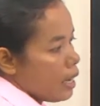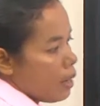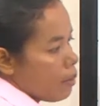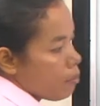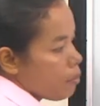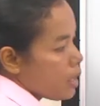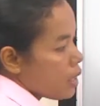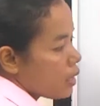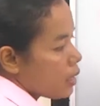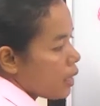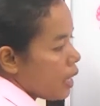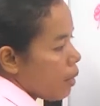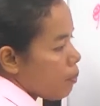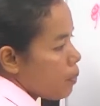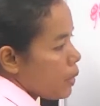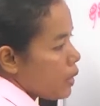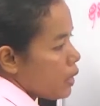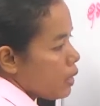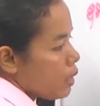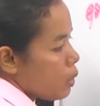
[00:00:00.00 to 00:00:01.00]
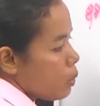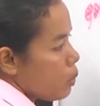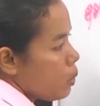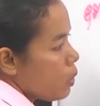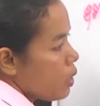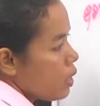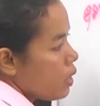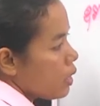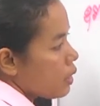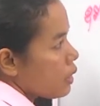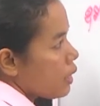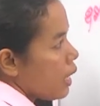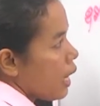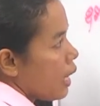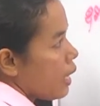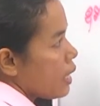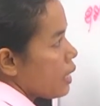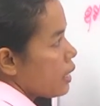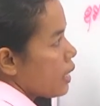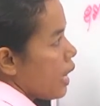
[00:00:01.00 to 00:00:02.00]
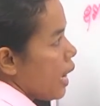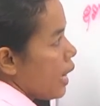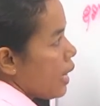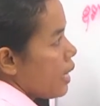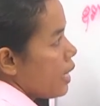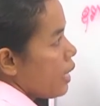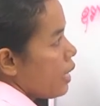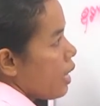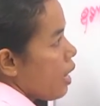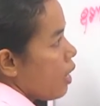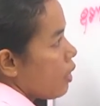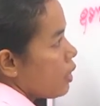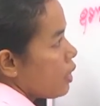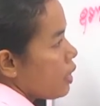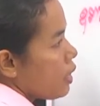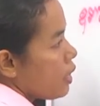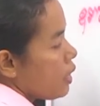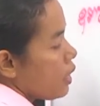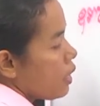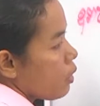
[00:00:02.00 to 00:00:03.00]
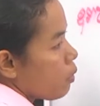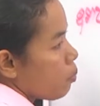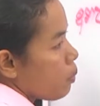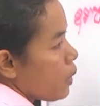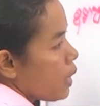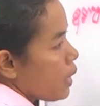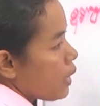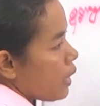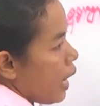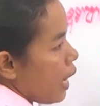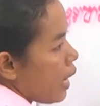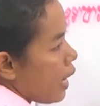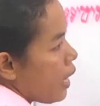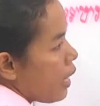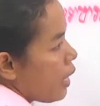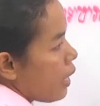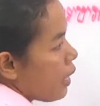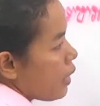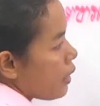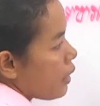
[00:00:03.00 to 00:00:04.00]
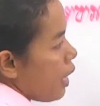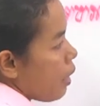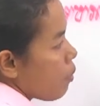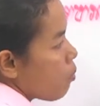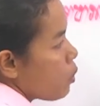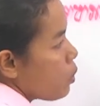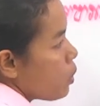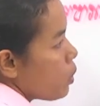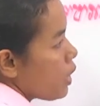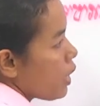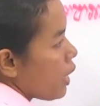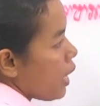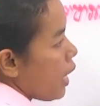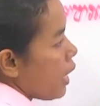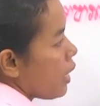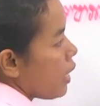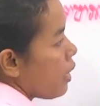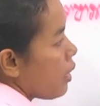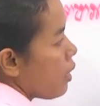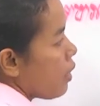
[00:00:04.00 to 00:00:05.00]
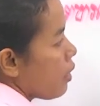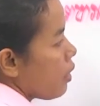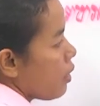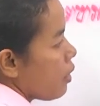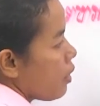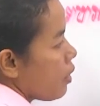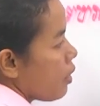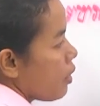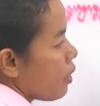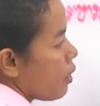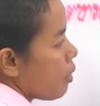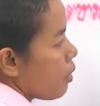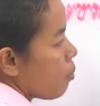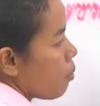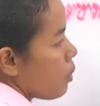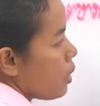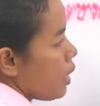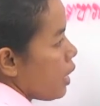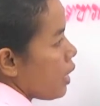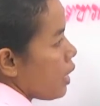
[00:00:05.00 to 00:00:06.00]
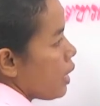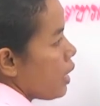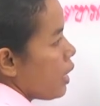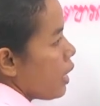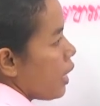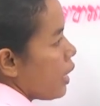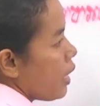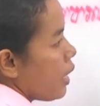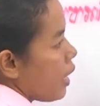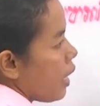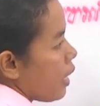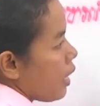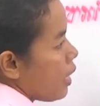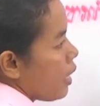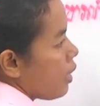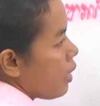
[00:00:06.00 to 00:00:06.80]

mờ sạ bình túa nâng sạ nị sấy ói khơi cái nòng tươi tái tai mùi cái nào này mưa ní hay năng ảnh ní ấy